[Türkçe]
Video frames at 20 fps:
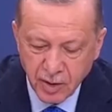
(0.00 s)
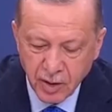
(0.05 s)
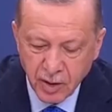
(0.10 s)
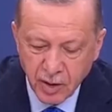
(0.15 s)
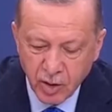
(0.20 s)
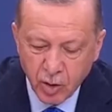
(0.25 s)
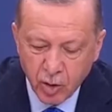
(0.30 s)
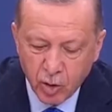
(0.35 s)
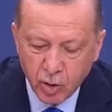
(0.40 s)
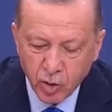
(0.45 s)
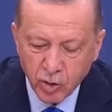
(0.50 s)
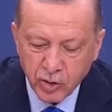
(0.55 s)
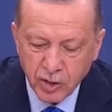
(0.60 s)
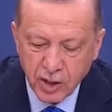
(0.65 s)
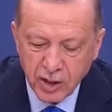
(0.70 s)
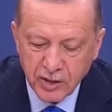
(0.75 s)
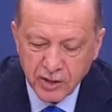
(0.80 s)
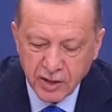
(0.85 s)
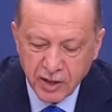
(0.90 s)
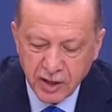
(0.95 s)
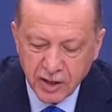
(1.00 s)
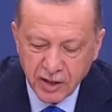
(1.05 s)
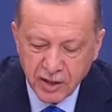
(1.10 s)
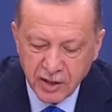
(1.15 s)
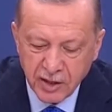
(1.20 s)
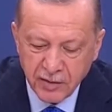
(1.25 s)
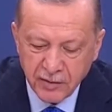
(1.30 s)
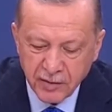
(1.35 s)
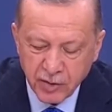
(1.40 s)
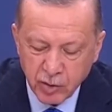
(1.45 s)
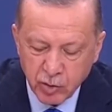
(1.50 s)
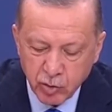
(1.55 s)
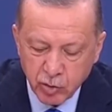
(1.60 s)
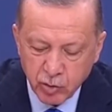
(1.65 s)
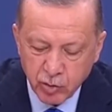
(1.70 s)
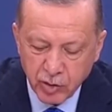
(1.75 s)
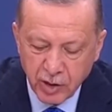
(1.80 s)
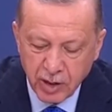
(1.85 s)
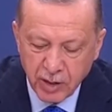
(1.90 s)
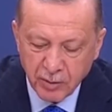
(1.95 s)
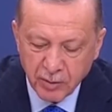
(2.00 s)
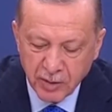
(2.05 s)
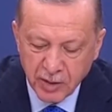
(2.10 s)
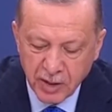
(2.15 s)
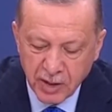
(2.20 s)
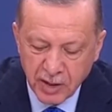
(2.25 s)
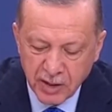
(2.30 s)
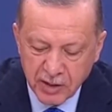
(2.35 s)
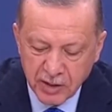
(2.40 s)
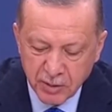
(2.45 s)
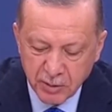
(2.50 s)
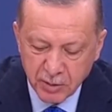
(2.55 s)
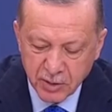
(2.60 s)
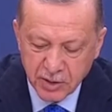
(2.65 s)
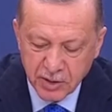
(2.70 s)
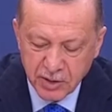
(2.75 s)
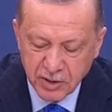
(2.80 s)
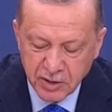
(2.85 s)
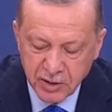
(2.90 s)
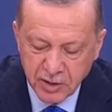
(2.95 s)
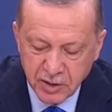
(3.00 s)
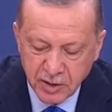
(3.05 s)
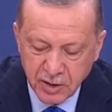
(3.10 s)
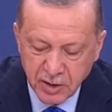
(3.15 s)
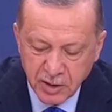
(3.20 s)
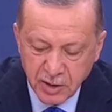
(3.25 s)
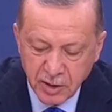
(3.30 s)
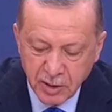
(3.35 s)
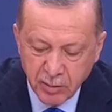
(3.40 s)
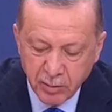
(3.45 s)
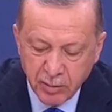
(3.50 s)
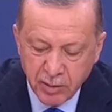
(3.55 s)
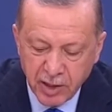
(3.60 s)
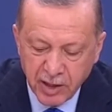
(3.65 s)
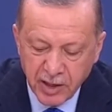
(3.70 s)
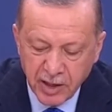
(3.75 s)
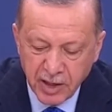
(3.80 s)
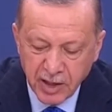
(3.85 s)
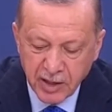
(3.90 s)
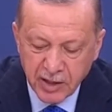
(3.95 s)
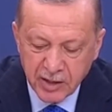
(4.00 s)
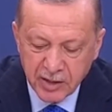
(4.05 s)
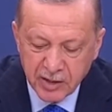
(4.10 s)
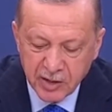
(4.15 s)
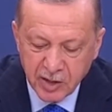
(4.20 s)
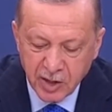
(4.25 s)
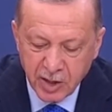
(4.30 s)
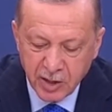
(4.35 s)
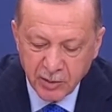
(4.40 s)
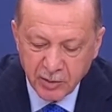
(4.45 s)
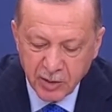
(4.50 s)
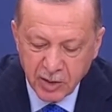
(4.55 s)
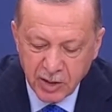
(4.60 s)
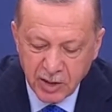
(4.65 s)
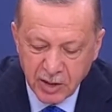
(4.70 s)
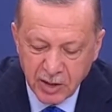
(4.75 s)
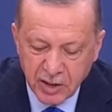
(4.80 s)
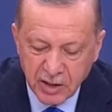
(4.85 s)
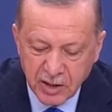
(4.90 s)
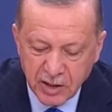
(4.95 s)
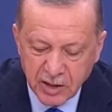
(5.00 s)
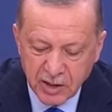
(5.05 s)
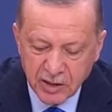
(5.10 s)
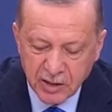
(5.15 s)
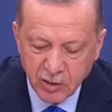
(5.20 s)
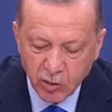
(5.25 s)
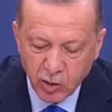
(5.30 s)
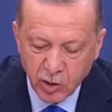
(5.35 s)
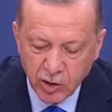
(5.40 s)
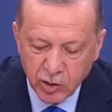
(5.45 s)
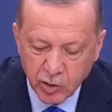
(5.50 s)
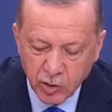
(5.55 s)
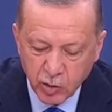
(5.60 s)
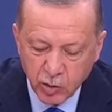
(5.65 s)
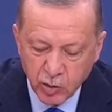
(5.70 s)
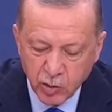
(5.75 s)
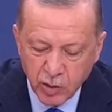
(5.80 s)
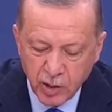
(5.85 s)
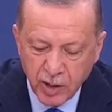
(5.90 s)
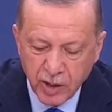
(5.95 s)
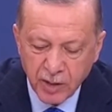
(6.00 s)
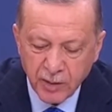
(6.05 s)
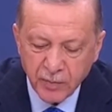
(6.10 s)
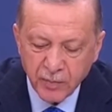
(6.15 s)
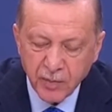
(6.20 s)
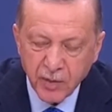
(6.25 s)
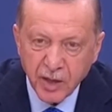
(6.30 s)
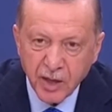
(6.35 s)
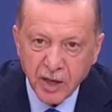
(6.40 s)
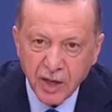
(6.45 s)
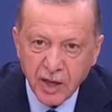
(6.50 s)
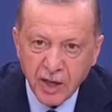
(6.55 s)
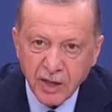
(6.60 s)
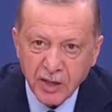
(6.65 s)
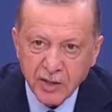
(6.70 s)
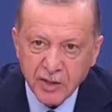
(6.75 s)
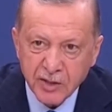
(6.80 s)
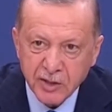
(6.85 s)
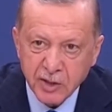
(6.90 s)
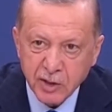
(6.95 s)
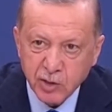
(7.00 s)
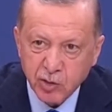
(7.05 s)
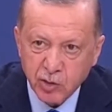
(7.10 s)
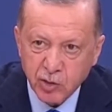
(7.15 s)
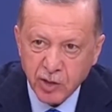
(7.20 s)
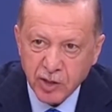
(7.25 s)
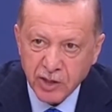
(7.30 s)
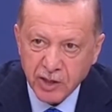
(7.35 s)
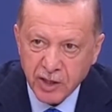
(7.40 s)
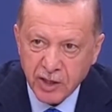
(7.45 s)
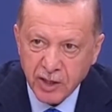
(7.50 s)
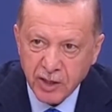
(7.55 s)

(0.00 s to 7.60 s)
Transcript: Ortak tarihi ve kültürel mirasımız Bayraklı Camii'nin restorasyonuna en kısa sürede